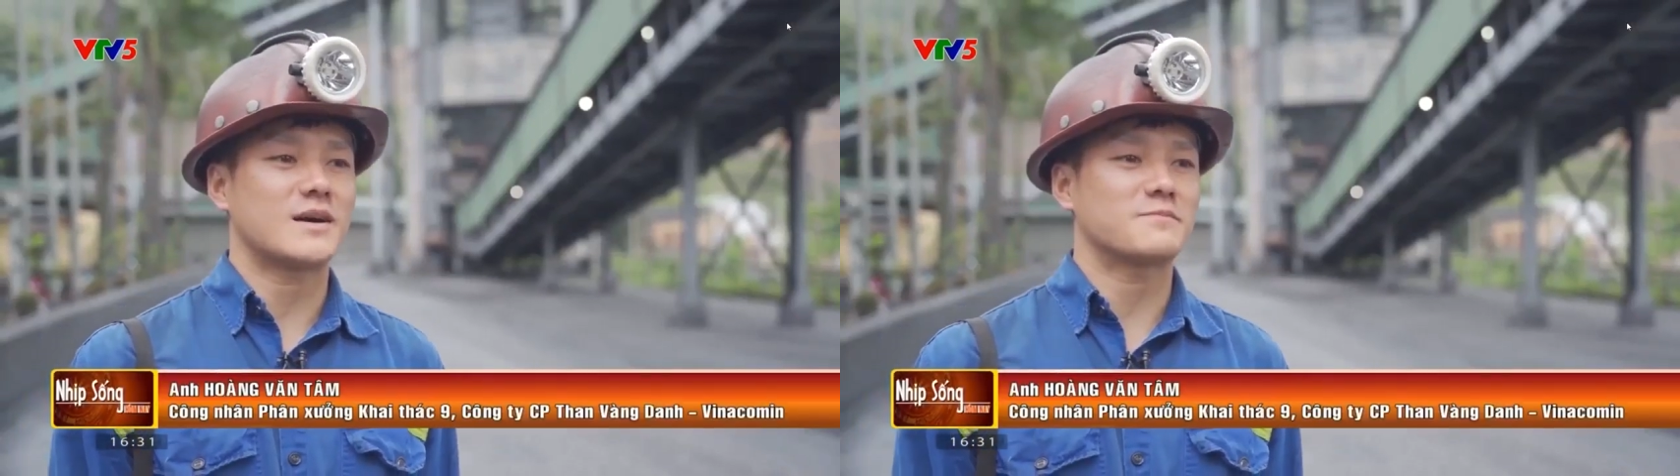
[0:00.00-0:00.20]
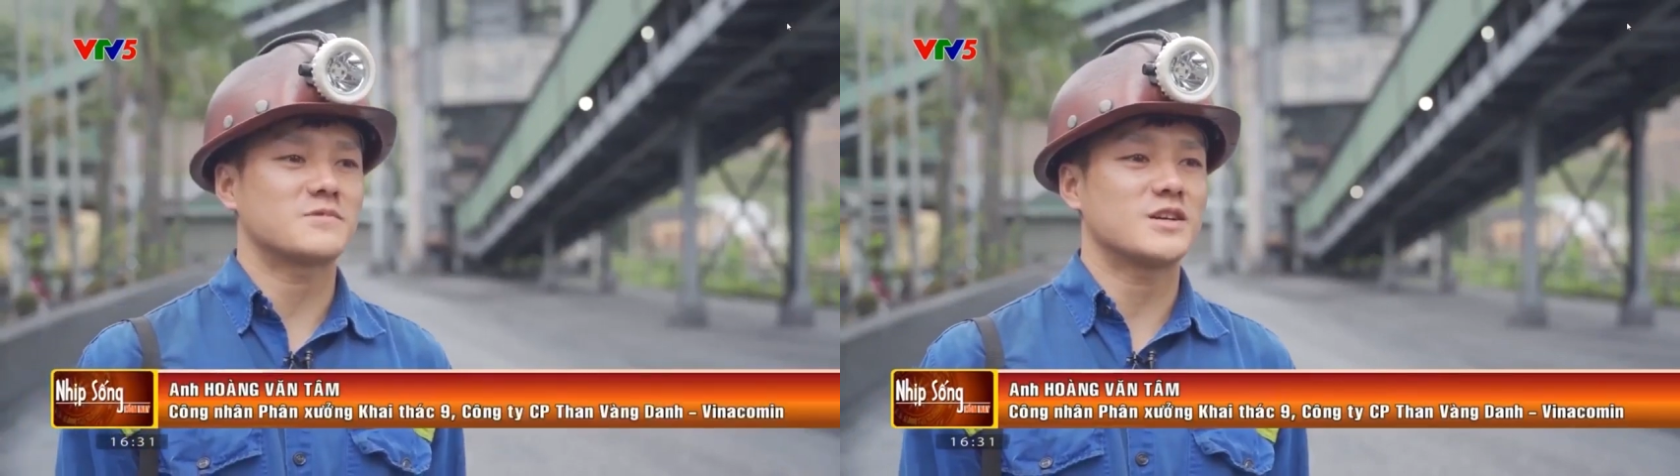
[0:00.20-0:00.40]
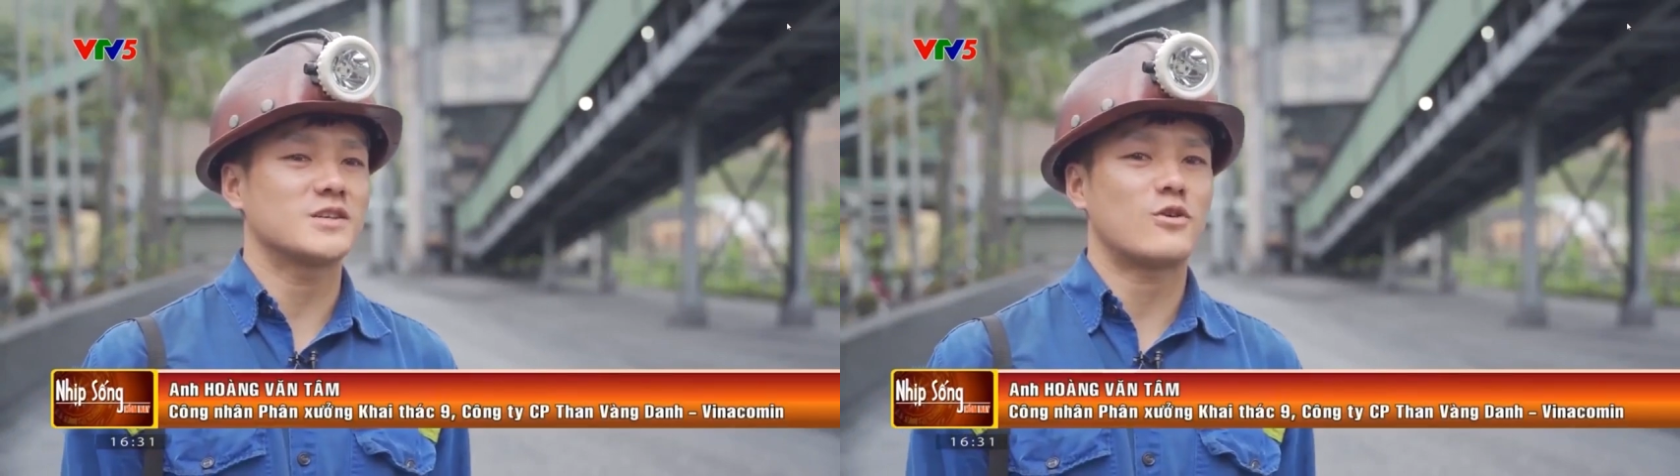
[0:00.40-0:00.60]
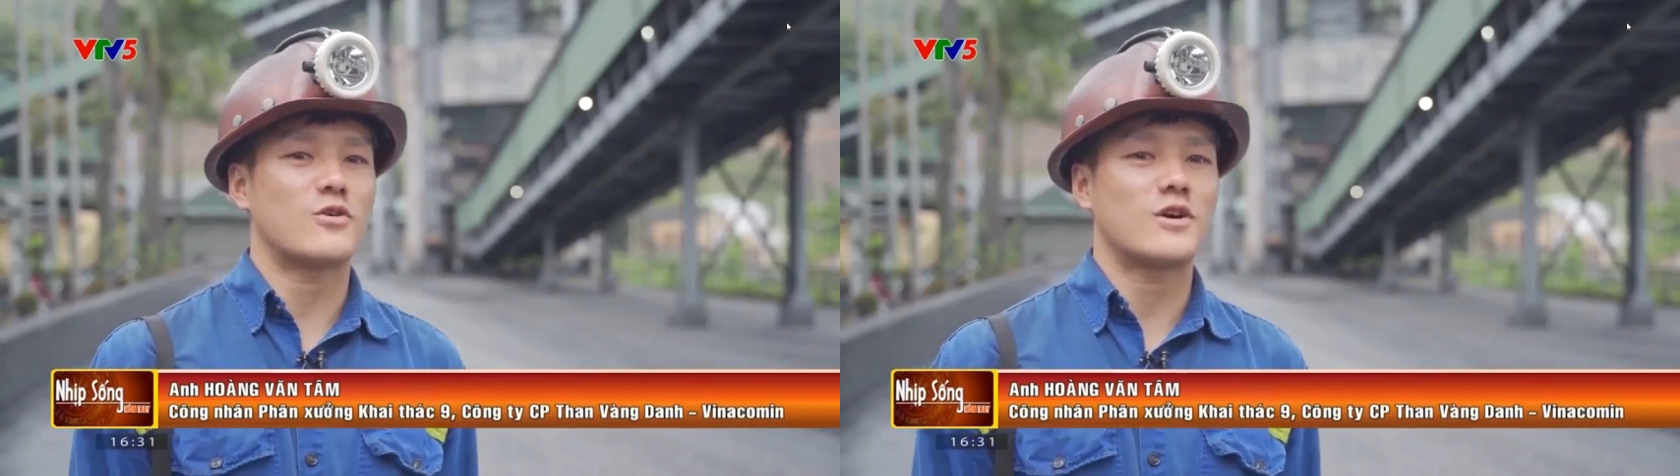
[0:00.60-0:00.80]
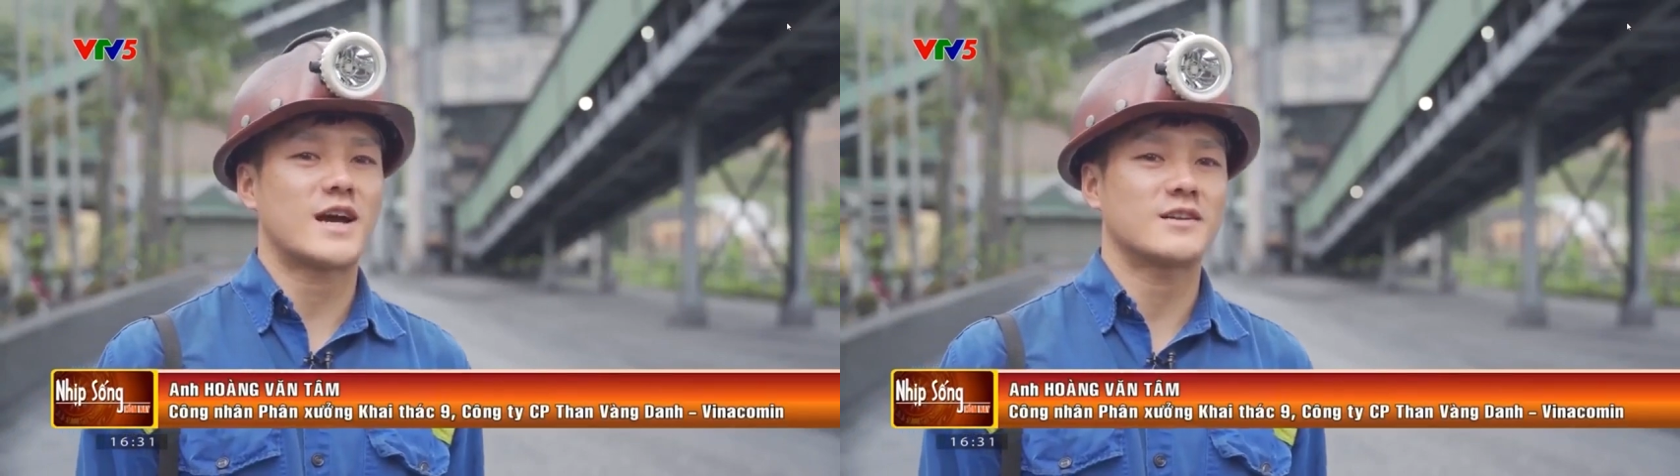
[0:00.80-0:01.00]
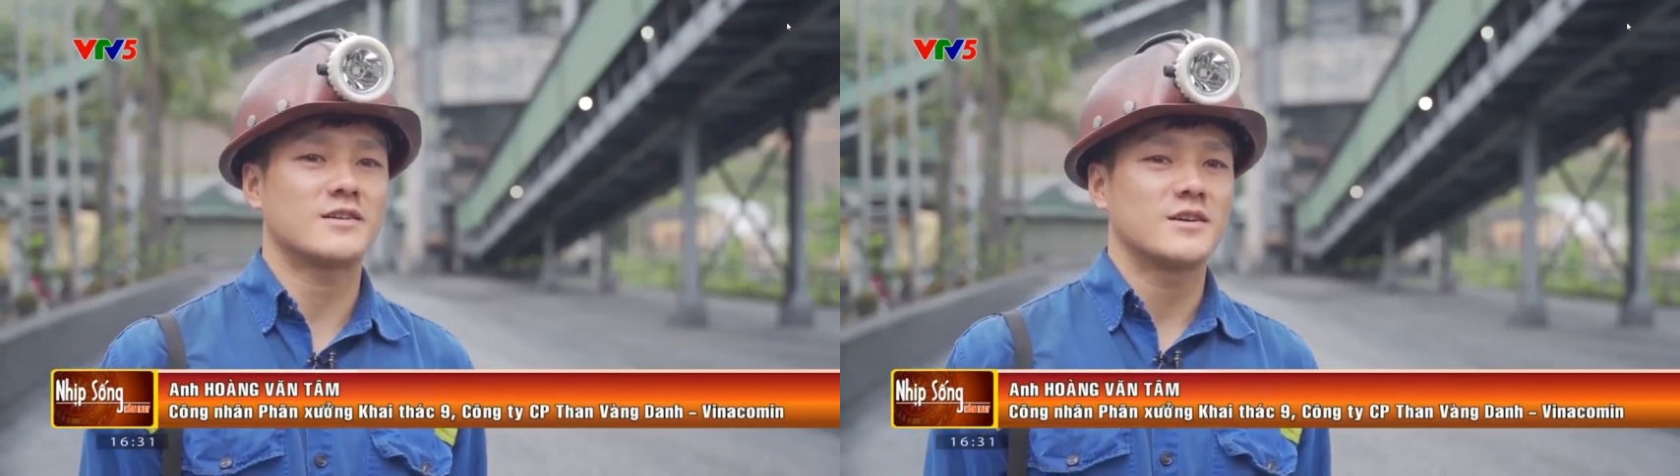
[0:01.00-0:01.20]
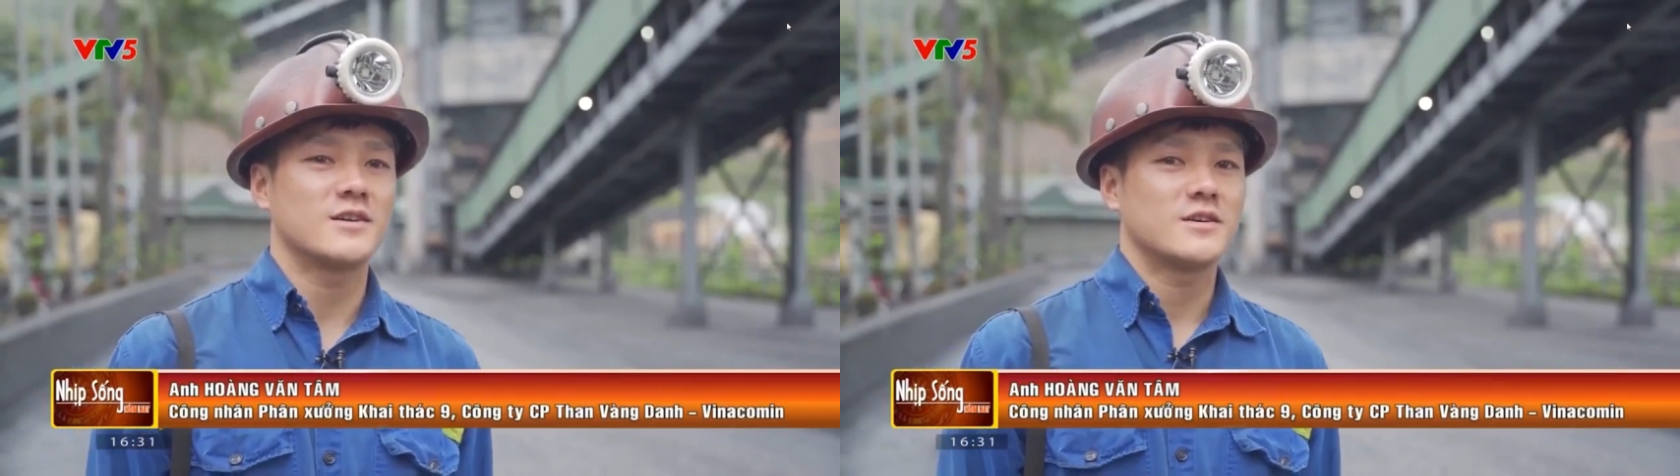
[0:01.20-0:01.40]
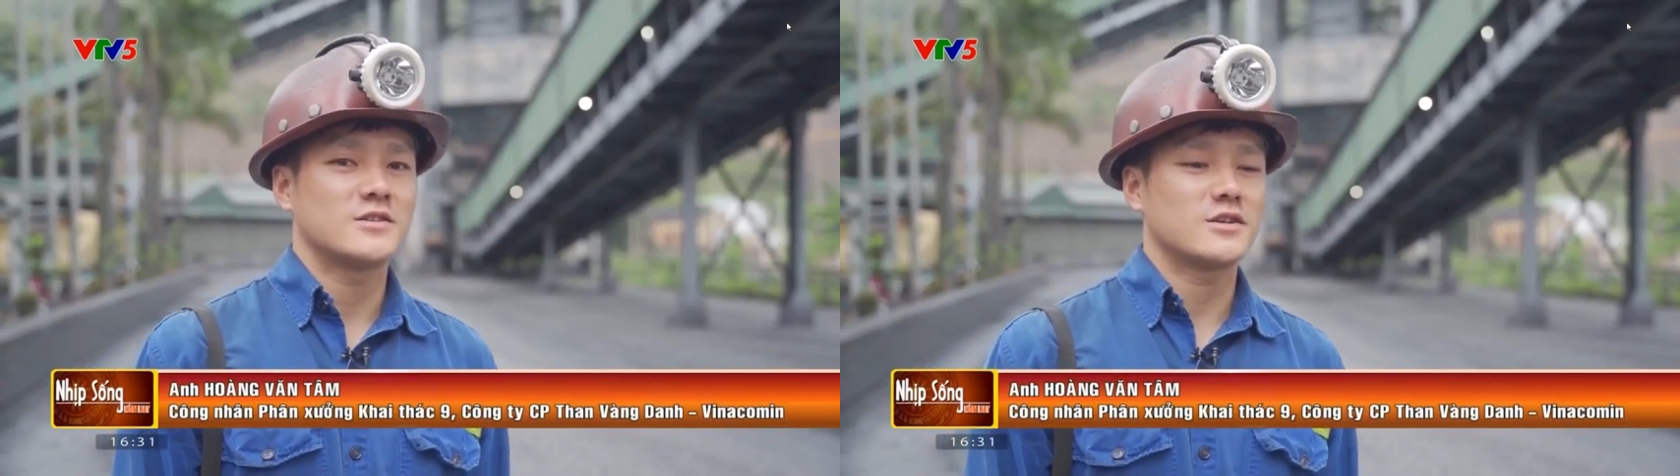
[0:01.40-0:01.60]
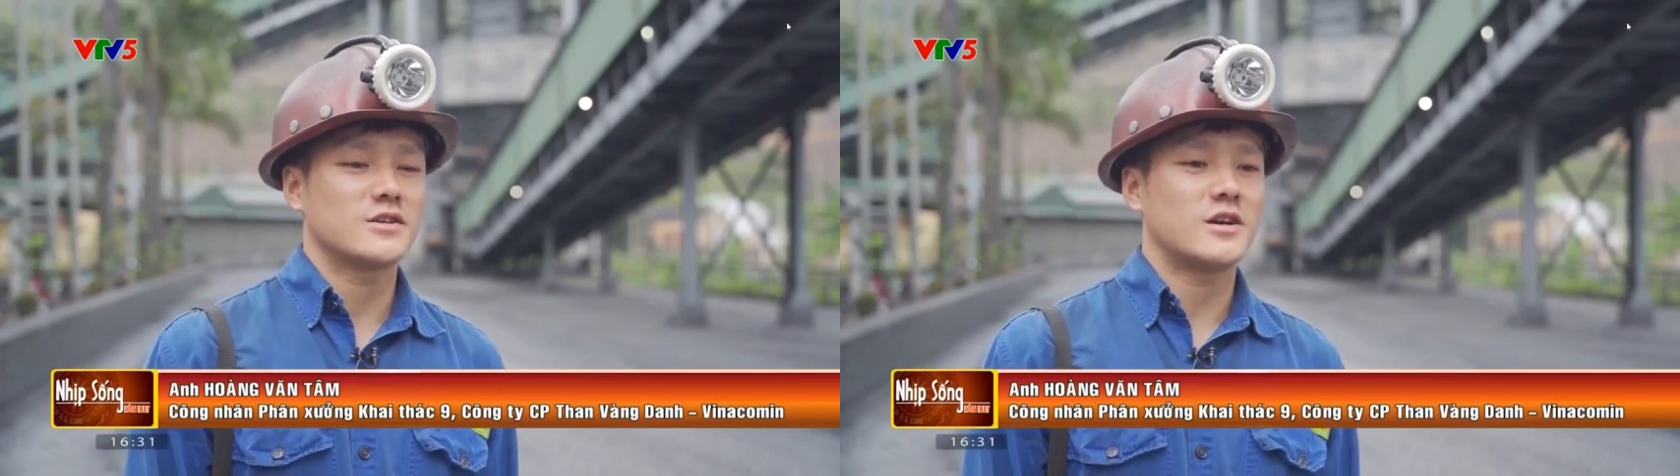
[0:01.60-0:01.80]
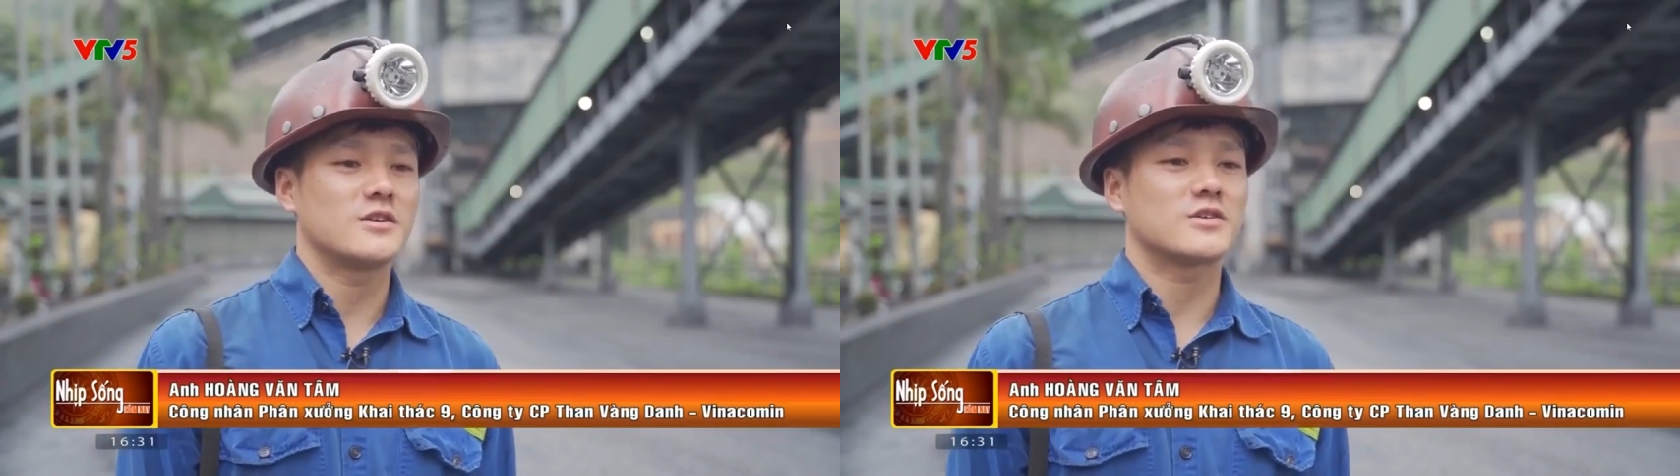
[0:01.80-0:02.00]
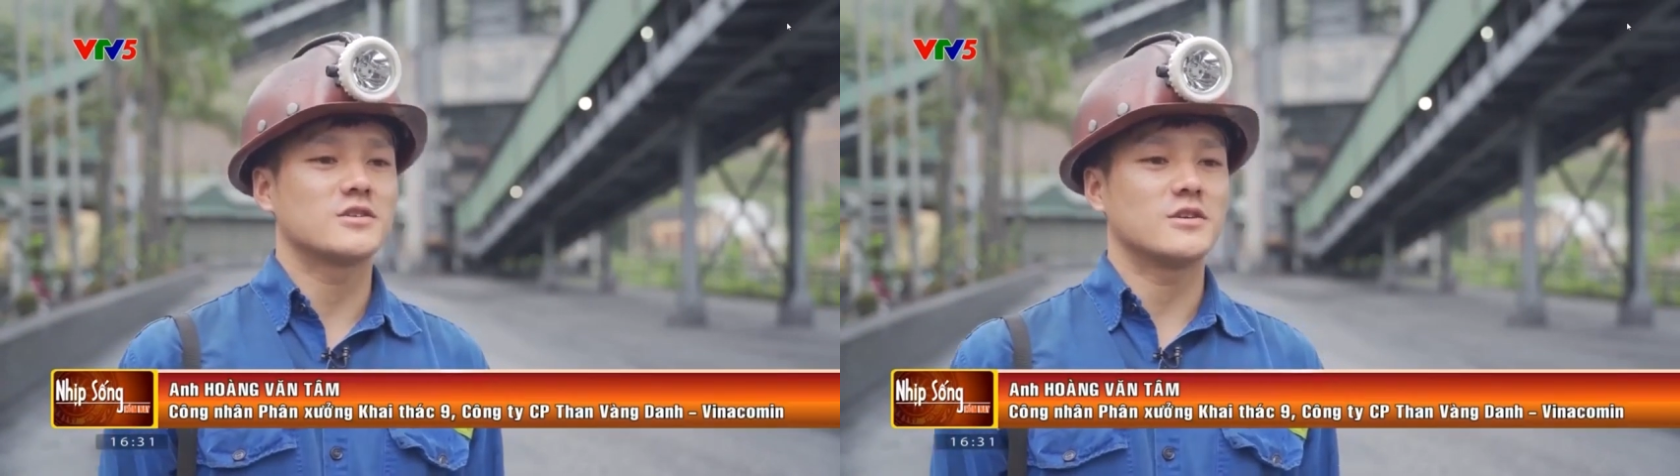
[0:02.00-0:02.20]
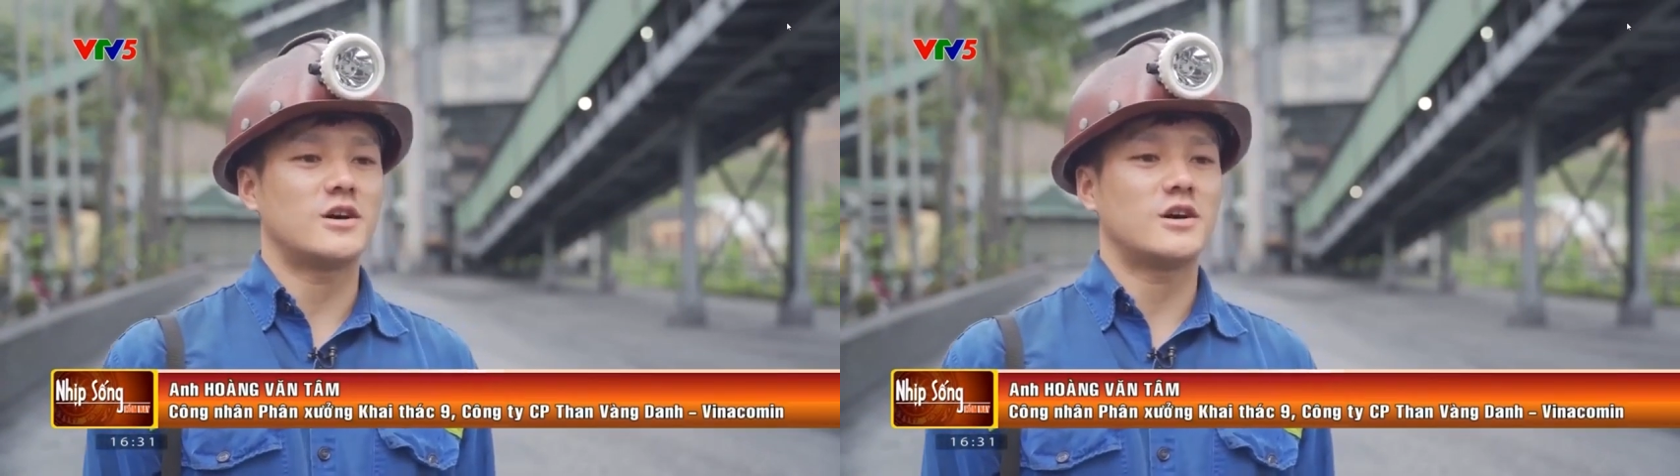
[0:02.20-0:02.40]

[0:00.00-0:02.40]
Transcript: gặp rất nhiều khó khăn, nhưng được sự